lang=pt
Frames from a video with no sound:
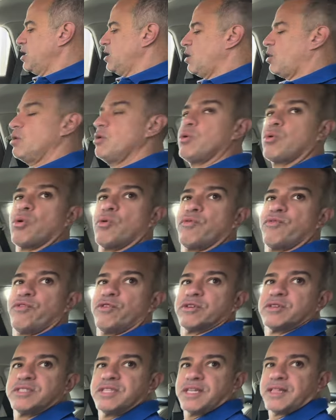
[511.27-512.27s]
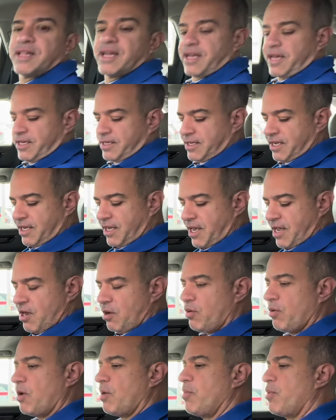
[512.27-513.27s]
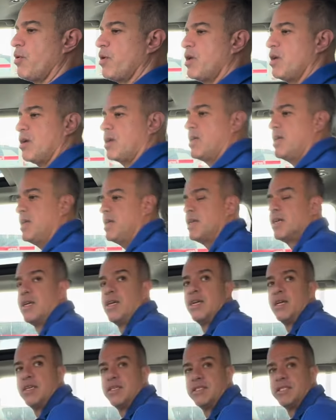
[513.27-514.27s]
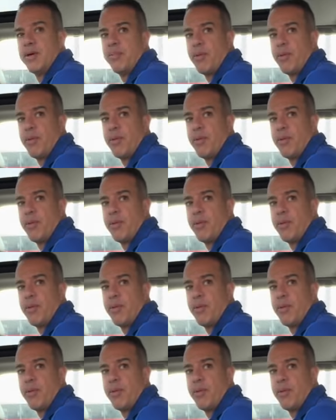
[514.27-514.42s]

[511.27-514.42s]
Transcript: Olha o conforto que você tem. Aí você quer regular um pouquinho aqui, você